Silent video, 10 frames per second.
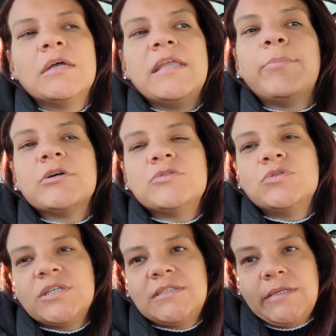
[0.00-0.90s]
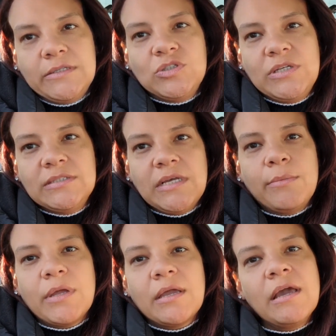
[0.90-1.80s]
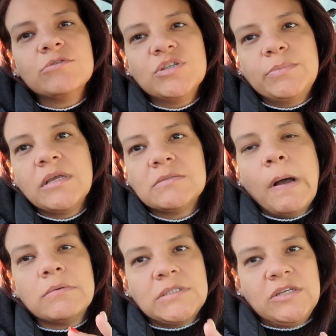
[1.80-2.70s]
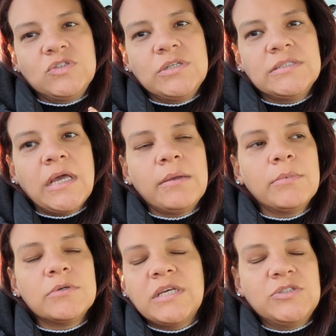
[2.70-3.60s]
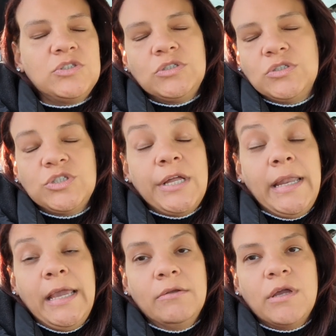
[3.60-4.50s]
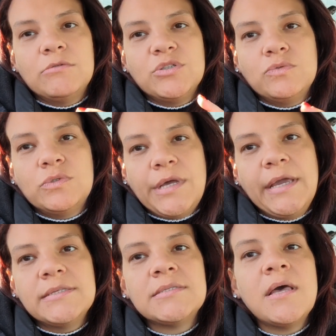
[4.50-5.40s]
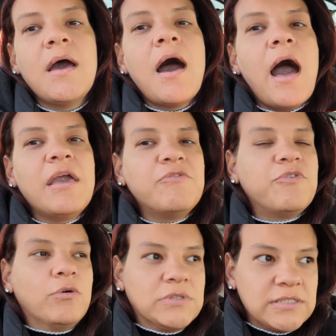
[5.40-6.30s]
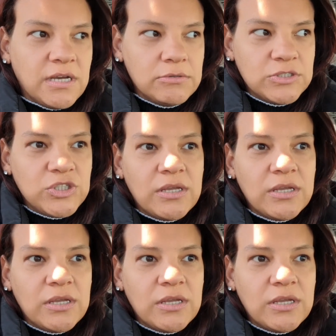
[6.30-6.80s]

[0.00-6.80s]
depois do dia 6 de dezembro, que aqui é o dia principal, 6 de dezembro, 6 de janeiro, que é o dia dos reis, aí volta as aulas já.